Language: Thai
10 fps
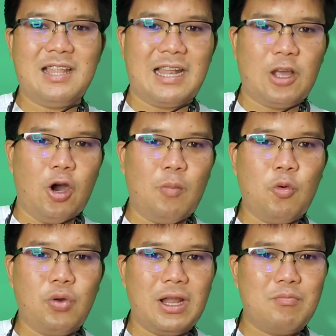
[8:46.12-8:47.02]
นั้นข้อ
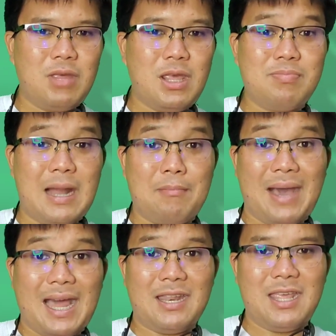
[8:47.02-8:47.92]
มูลเรามีประ
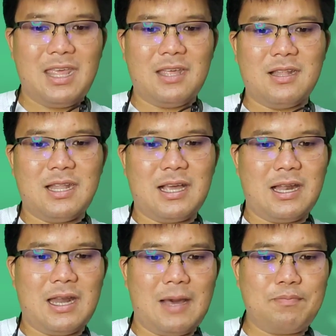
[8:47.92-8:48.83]
มาณนี้นะ
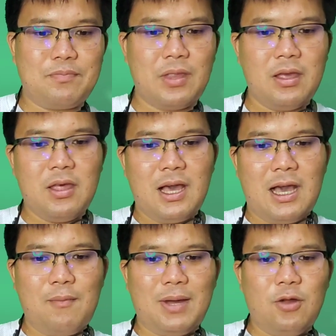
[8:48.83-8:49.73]
ครับ
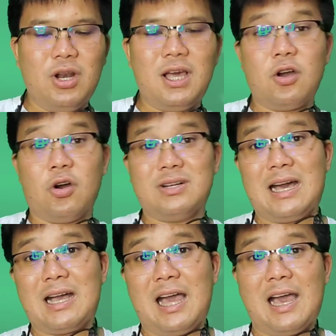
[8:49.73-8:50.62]
เอามาดูเรื่องของ
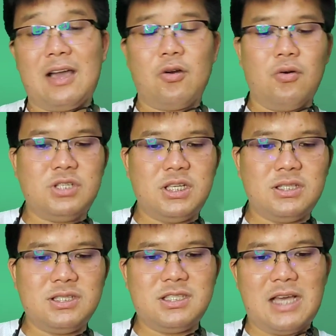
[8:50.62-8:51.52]
ราคาของ
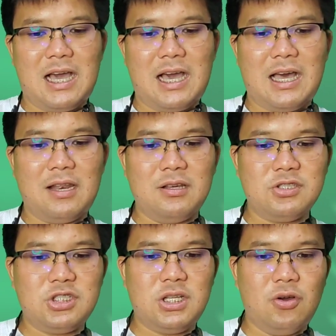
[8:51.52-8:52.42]
ชินจาหรื
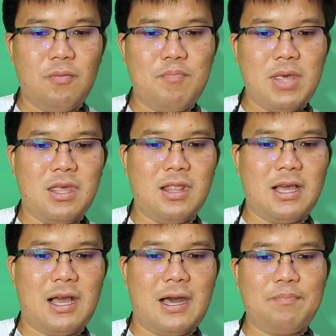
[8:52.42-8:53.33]
อชิโนบิ
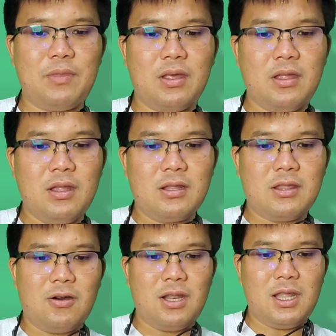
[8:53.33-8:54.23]
นะครับ
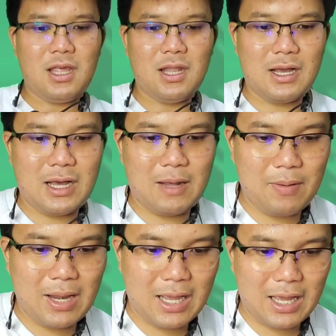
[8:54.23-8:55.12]
ตอนนี้นะครับ
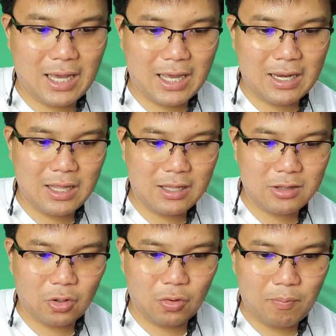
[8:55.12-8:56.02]
ราคาเนี่ย
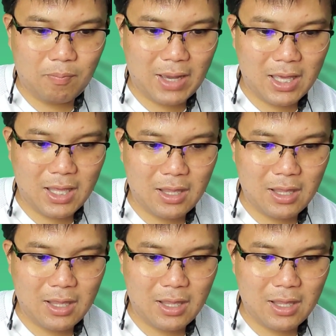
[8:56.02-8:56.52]
ตกไป